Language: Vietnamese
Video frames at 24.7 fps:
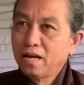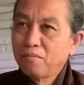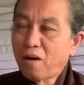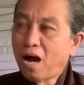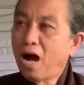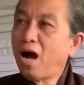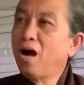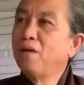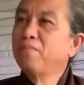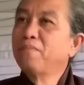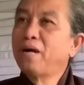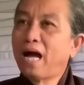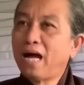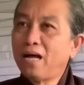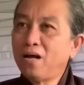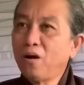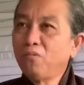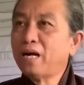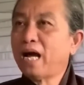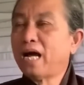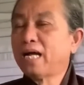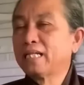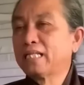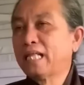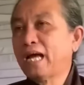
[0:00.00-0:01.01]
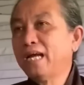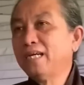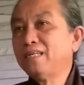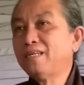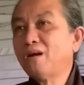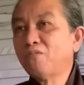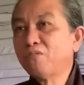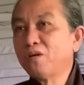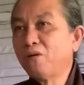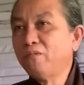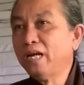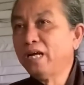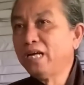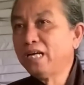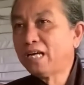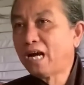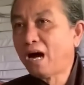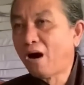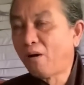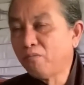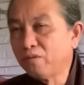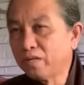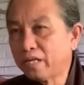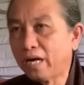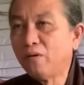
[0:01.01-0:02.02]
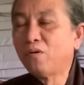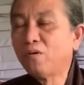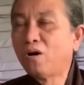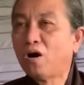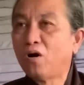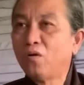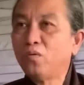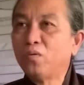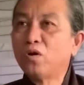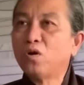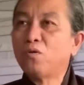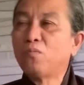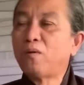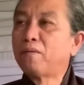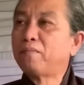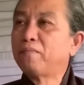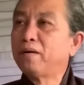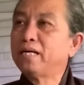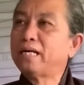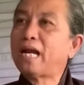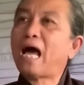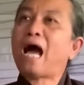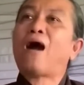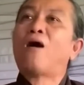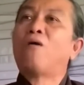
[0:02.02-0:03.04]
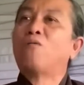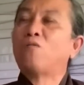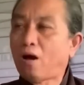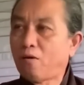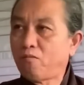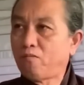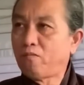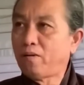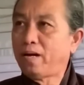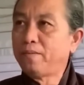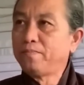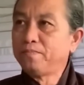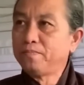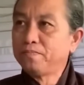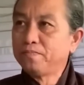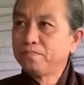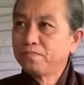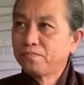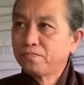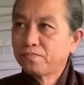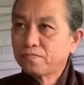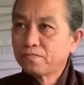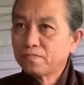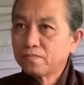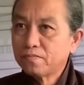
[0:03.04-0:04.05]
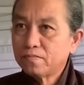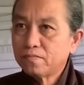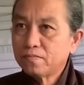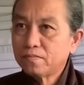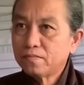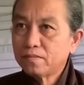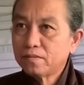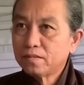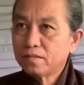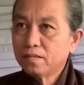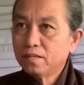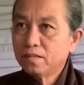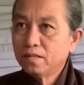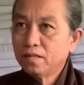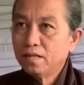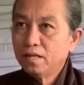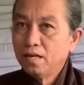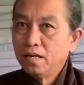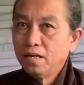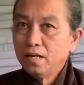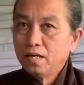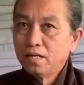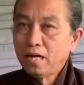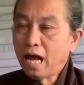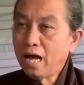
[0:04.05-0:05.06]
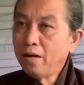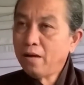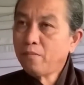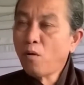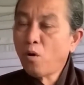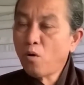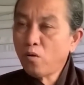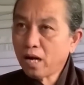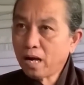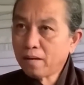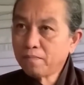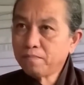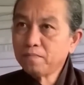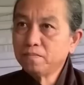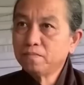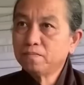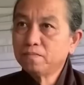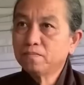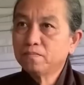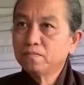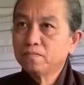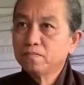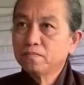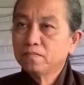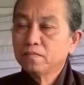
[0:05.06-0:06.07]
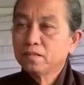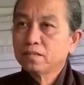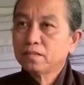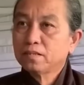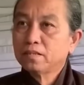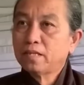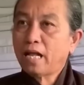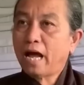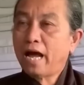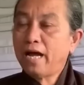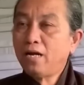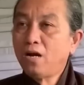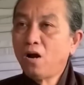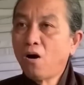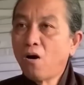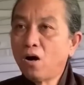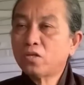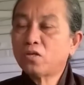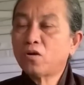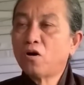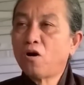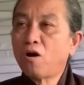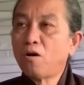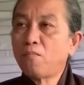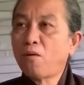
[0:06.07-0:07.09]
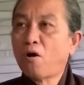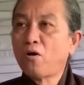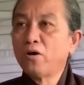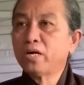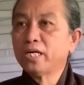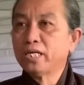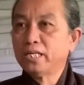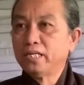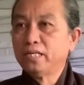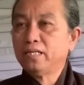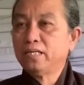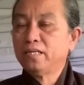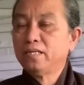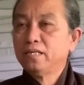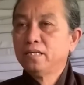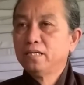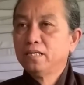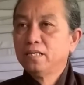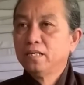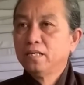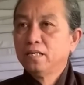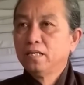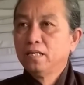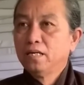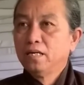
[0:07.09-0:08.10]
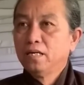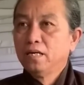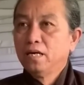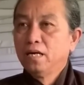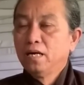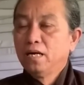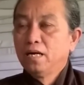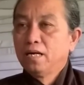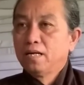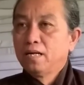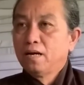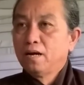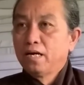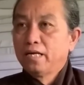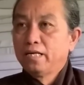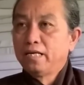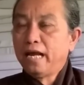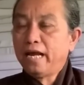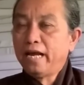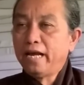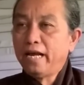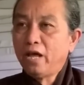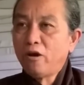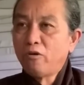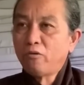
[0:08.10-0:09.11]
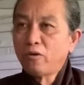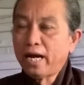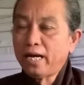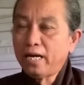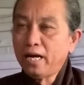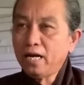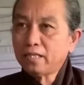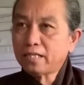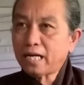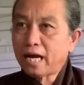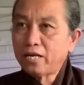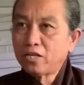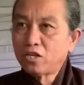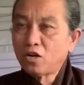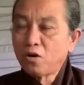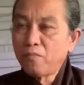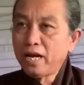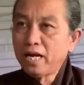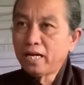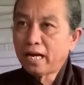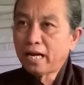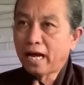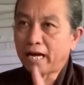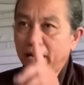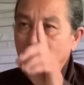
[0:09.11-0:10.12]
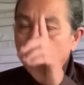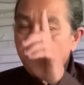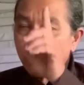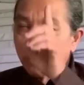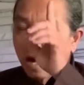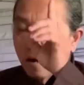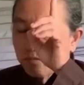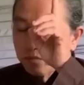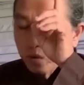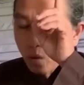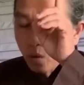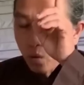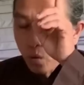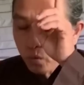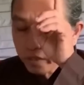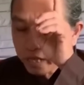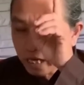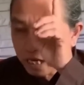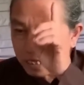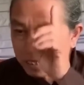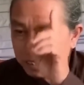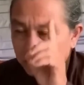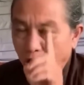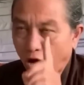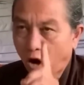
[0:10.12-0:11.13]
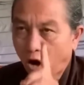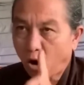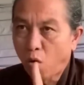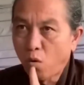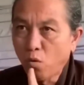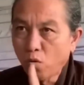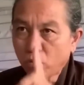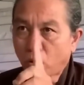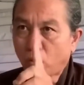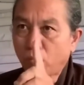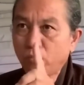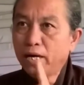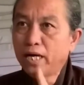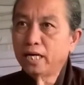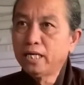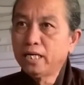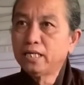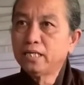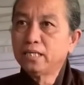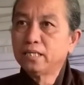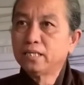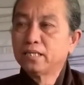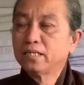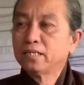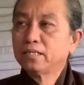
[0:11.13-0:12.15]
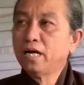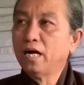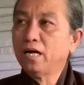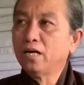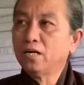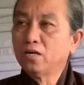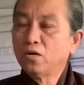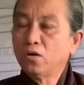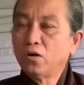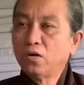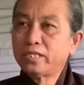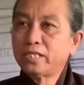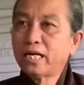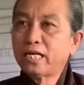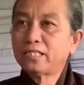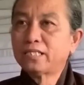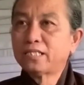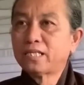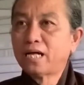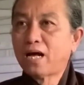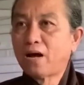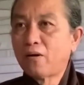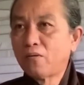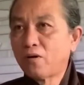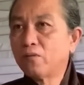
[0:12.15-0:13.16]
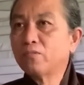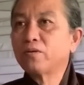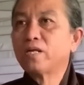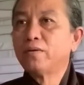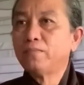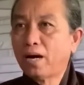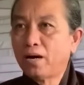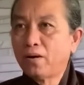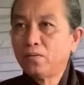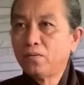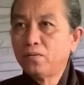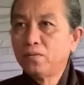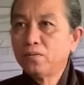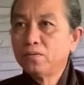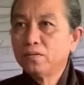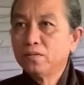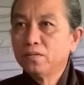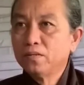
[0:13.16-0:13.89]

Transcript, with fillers: mà hôm nay út nàng thấy trong giáo lý không kêu gọi cô bác mình đau lòng lắm để buồn lắm để lo cho mọi người vì điều này đức thầy cho biết là nếu không tu chừng khổ cũng ưng đừng có trách sao không chỉ bảo